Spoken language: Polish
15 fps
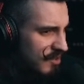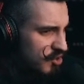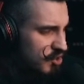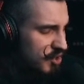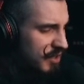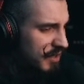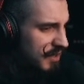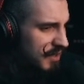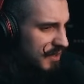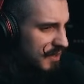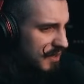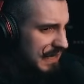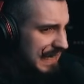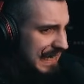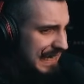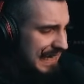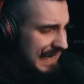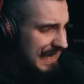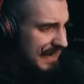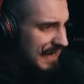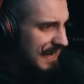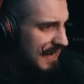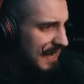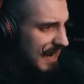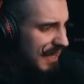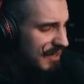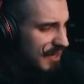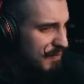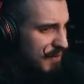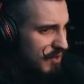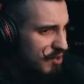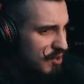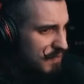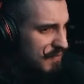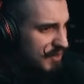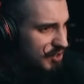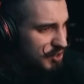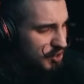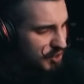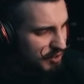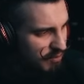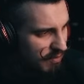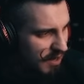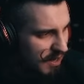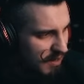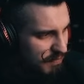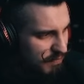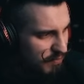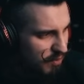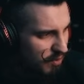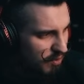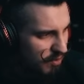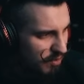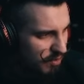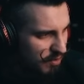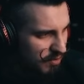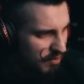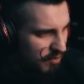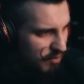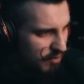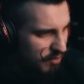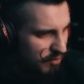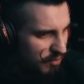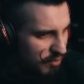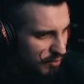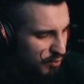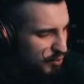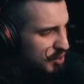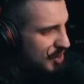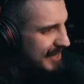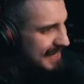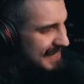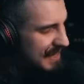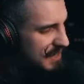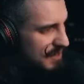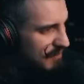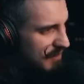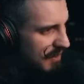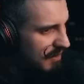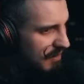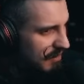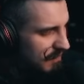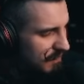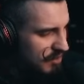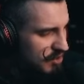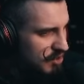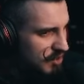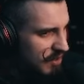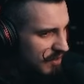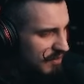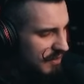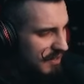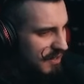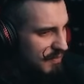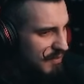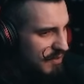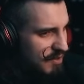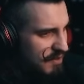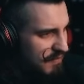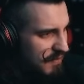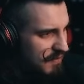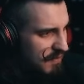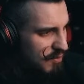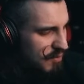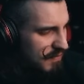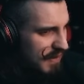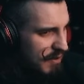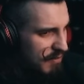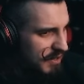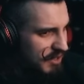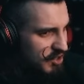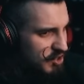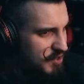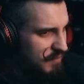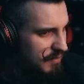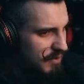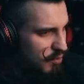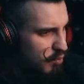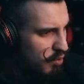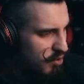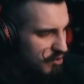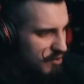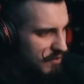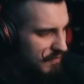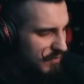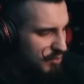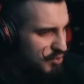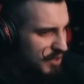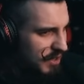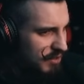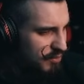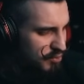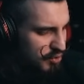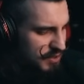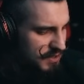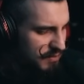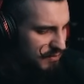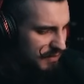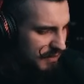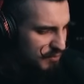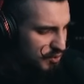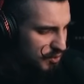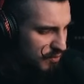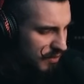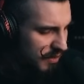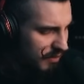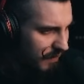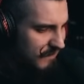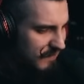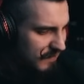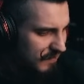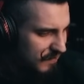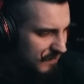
czy ta gra nie będzie męczyła po dłuższej sesji w niej czy ona nie będzie wywoływała jakiejś mdłości w ludziach, którzy są na przykład e,